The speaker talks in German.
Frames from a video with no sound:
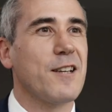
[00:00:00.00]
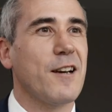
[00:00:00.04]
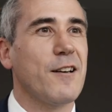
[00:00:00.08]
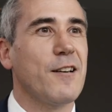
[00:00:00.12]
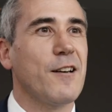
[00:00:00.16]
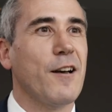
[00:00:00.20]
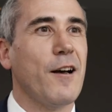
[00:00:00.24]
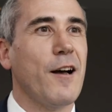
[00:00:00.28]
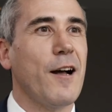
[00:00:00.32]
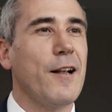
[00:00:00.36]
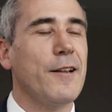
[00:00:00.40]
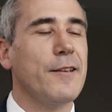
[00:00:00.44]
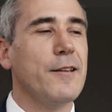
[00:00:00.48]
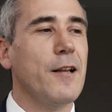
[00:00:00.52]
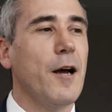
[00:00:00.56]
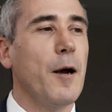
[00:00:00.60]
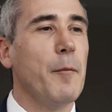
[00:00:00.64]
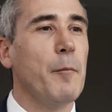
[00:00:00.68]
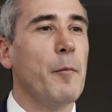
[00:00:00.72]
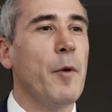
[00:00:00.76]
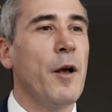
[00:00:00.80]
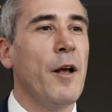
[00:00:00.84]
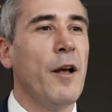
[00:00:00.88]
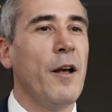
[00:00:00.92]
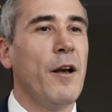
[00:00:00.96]
erhalten
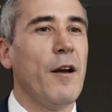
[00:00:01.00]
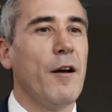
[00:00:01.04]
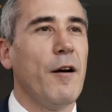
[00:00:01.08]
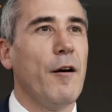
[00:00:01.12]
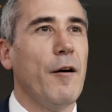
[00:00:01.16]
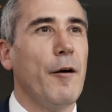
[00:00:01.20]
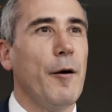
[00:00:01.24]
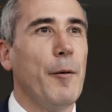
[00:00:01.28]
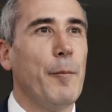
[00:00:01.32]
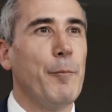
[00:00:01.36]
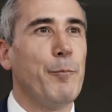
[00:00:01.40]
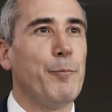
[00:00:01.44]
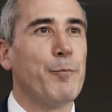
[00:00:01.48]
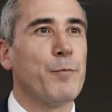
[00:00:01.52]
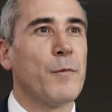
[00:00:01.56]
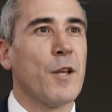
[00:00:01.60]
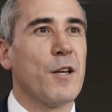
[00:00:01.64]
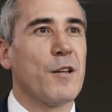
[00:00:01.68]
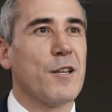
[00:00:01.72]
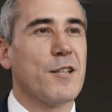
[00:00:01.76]
haben, ähm,